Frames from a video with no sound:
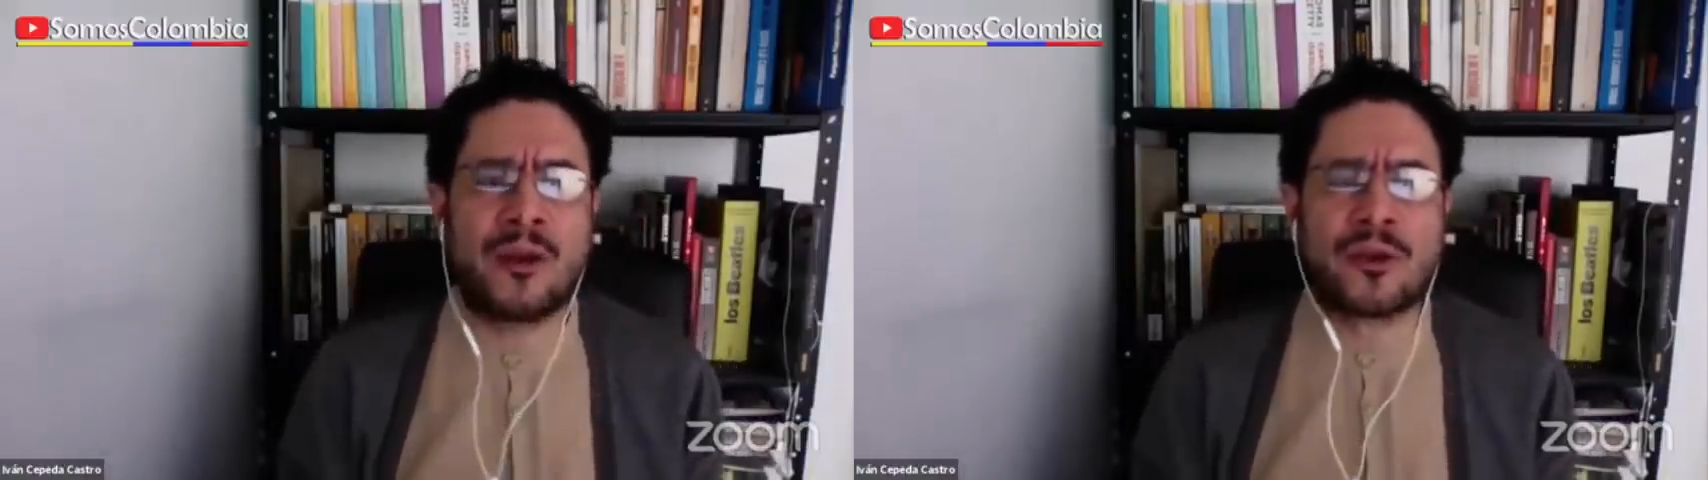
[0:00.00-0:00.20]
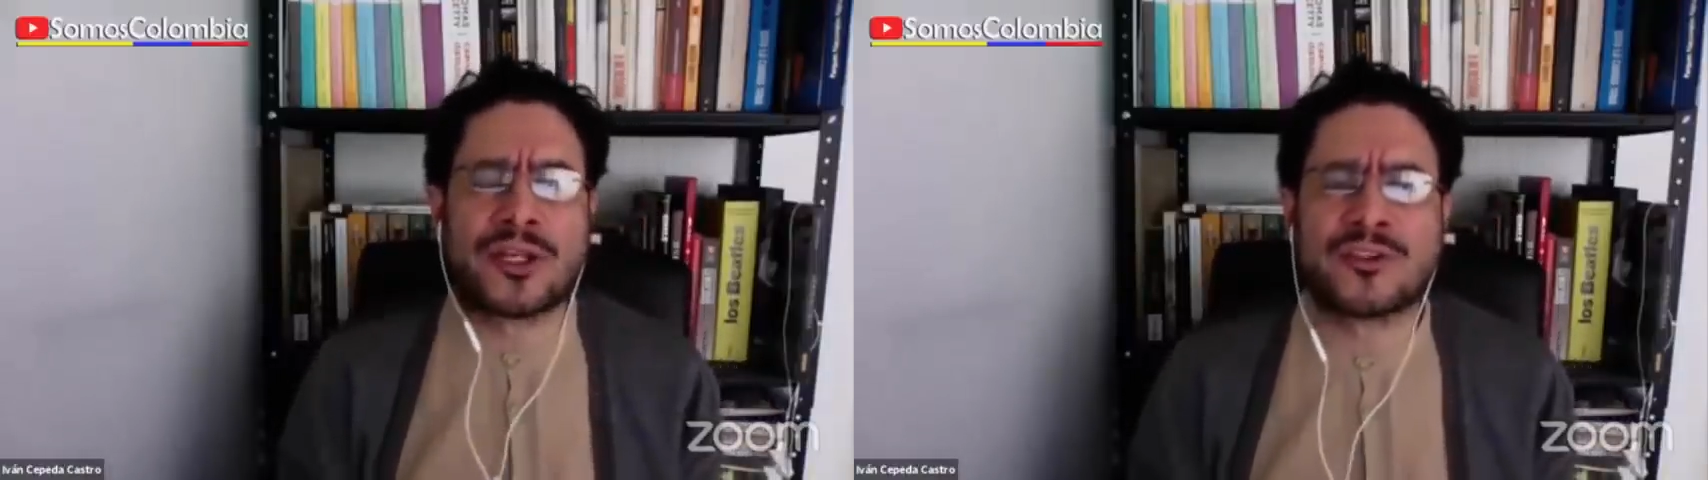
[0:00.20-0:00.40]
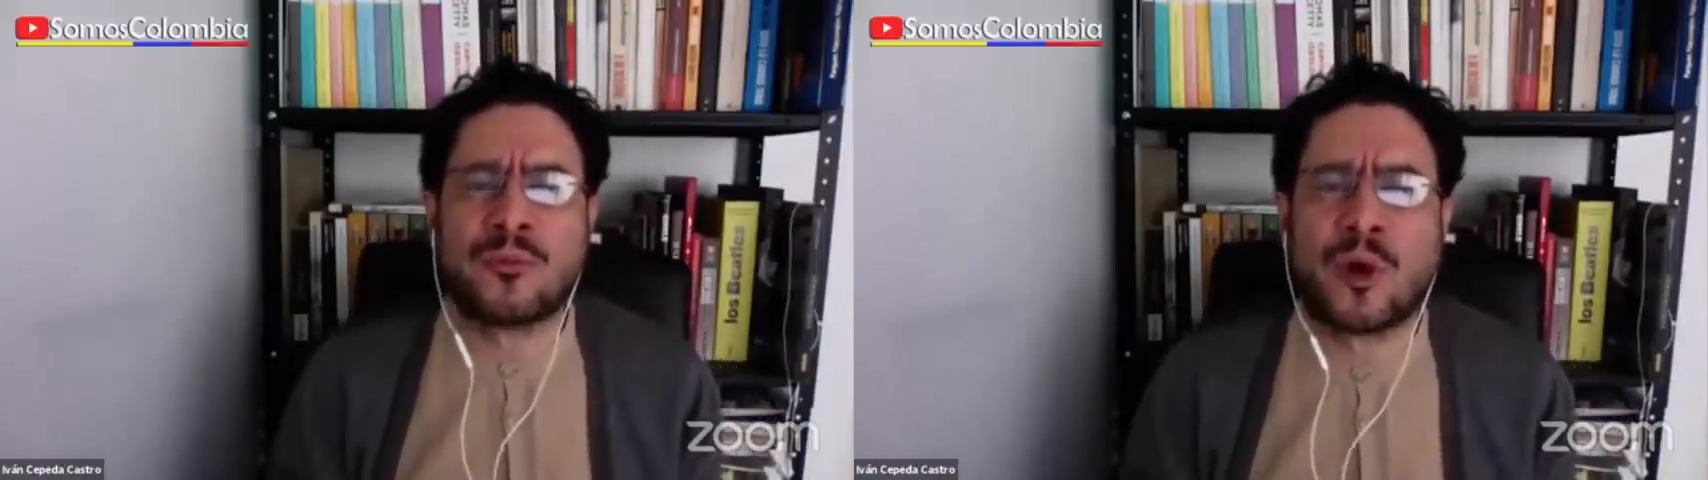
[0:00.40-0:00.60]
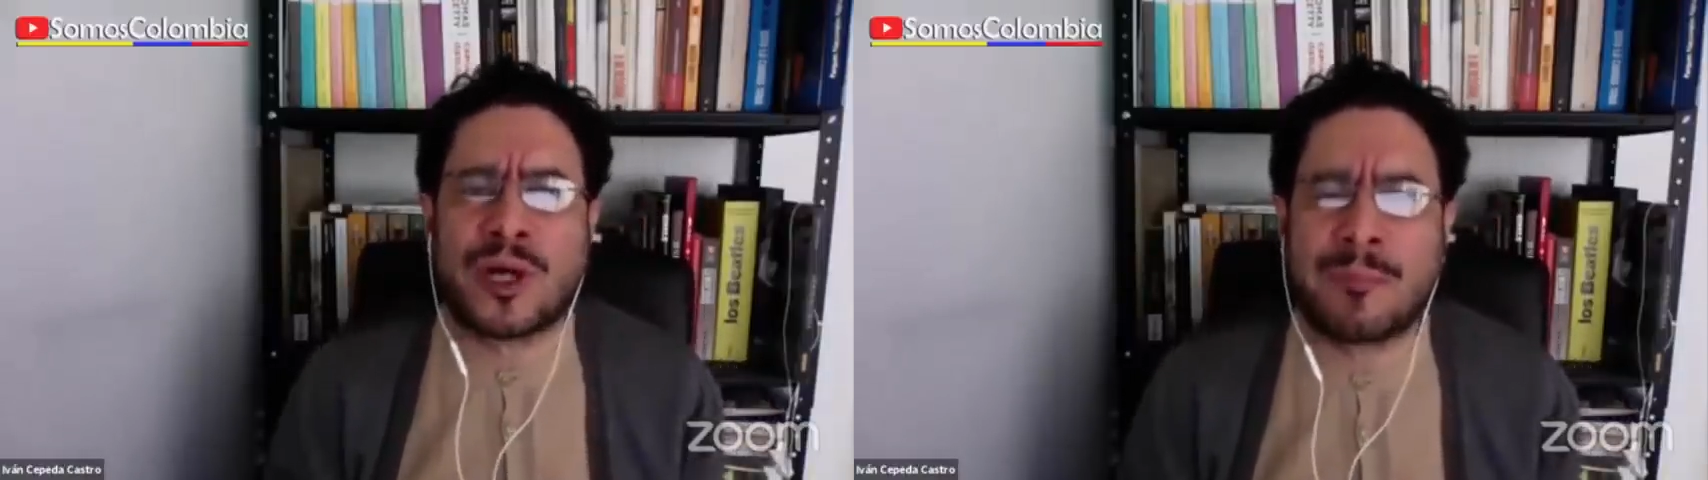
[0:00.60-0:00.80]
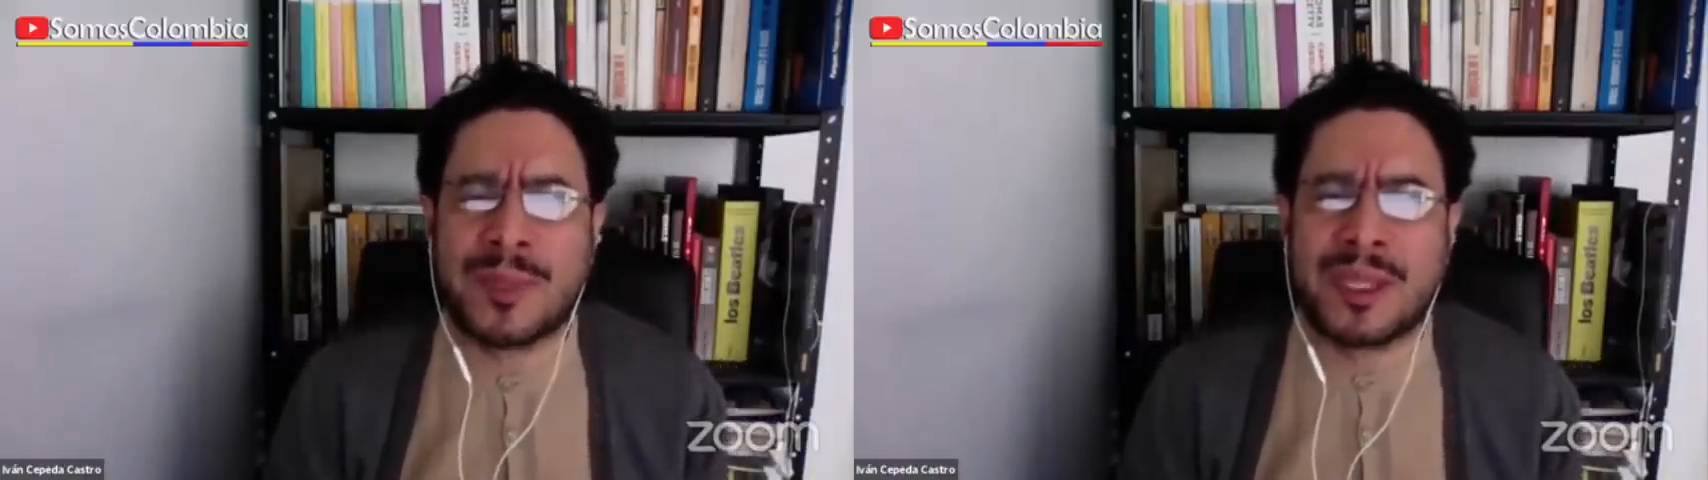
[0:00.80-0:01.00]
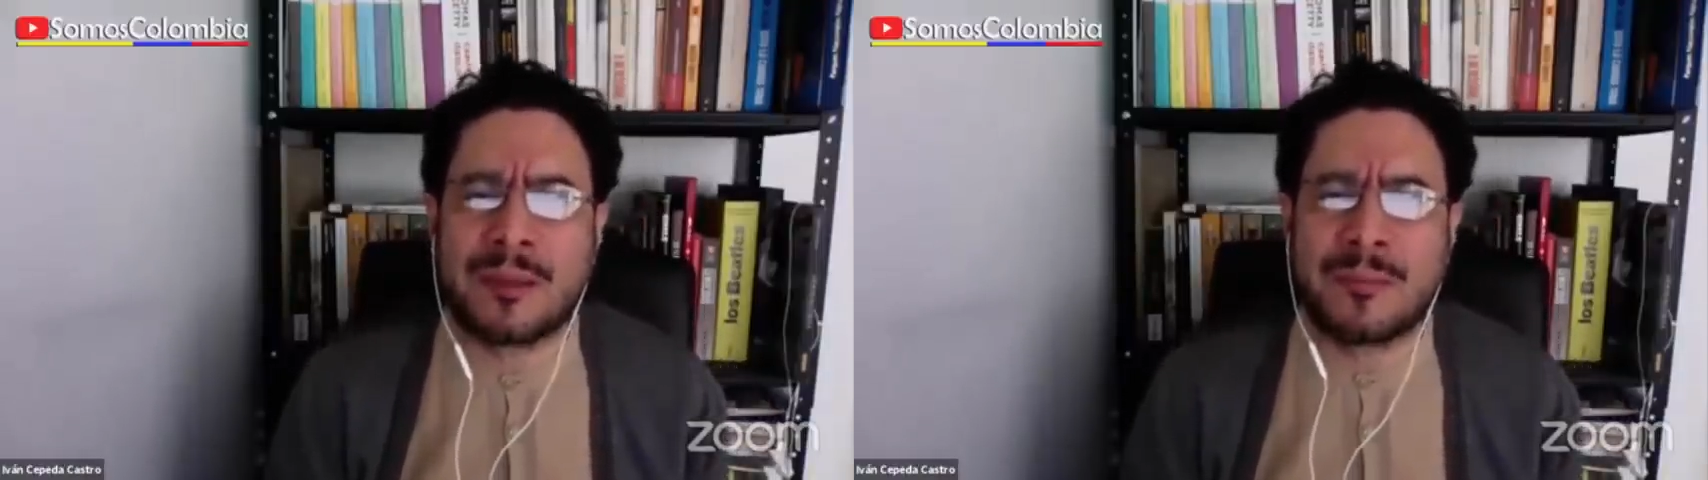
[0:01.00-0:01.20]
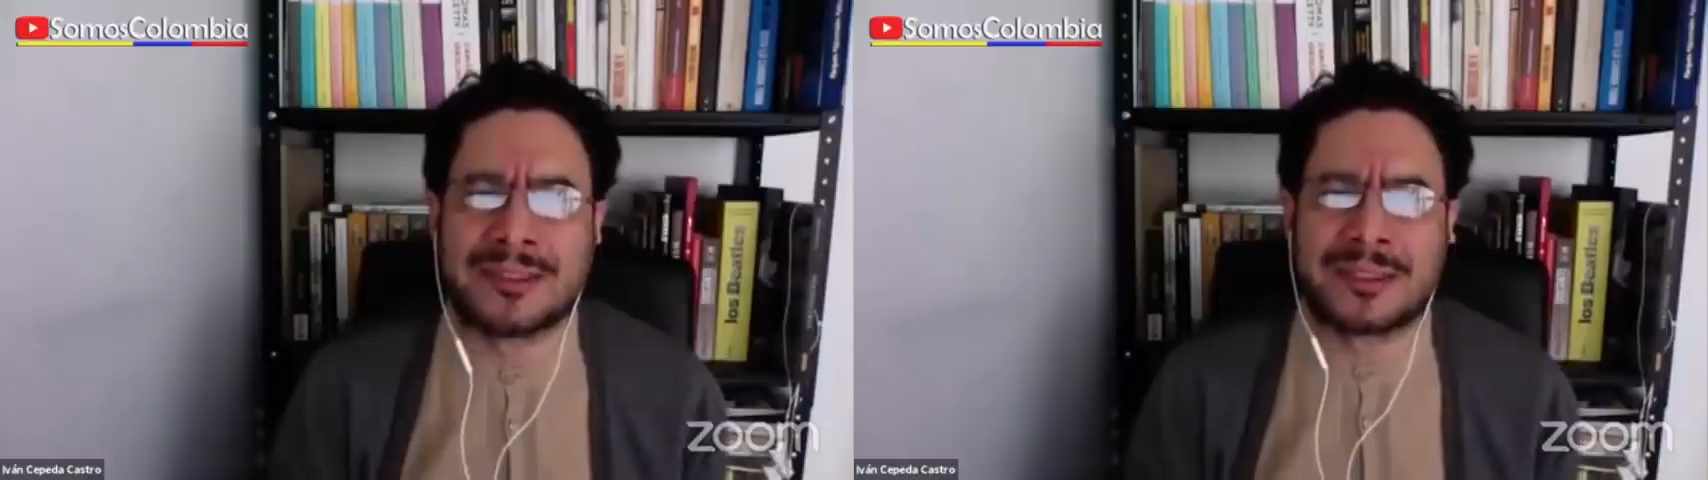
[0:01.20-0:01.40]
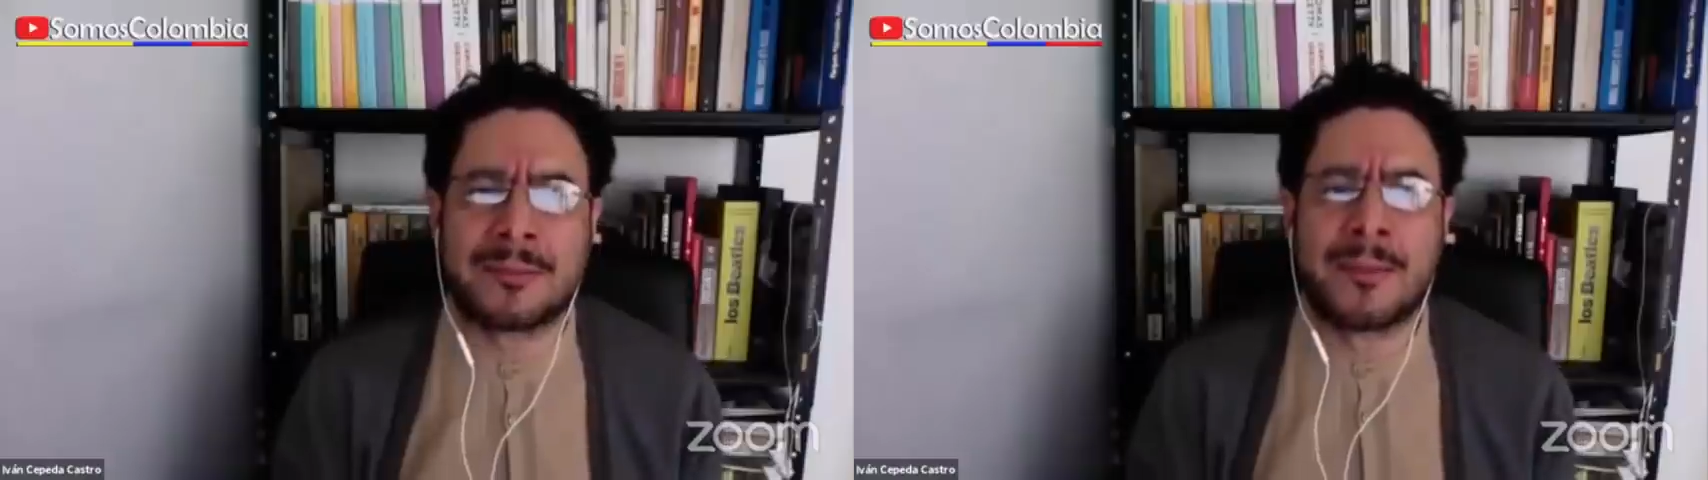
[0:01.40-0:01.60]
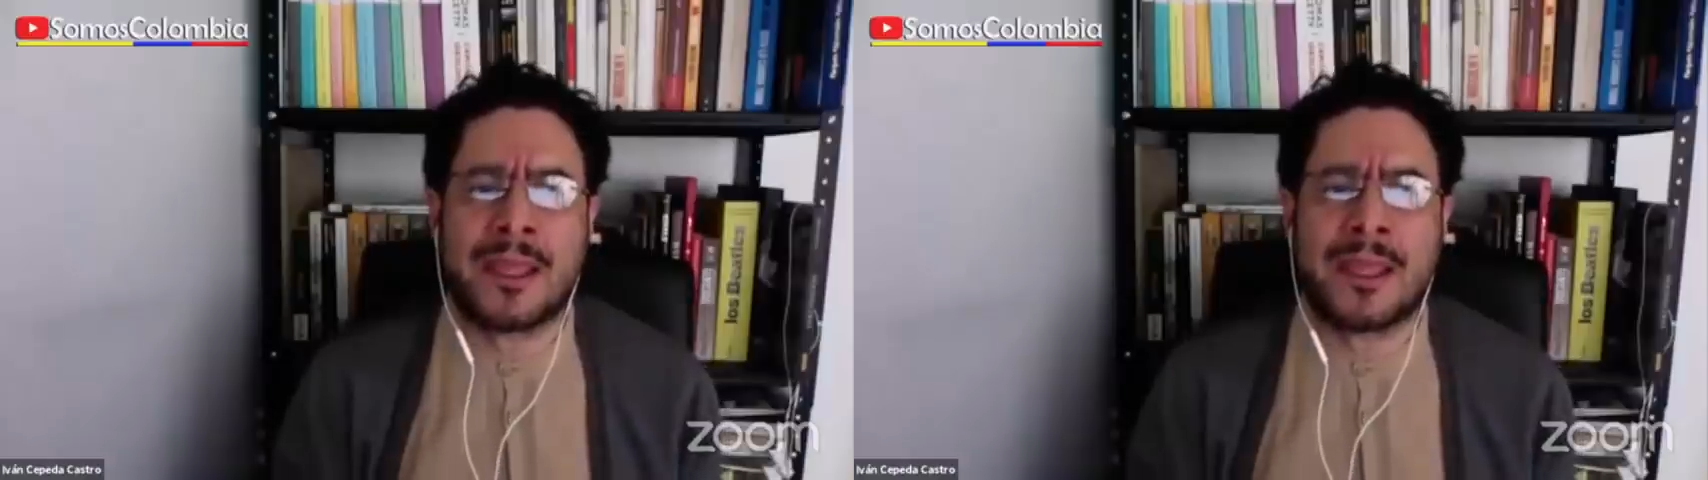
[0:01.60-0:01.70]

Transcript: lo resumo rápidamente.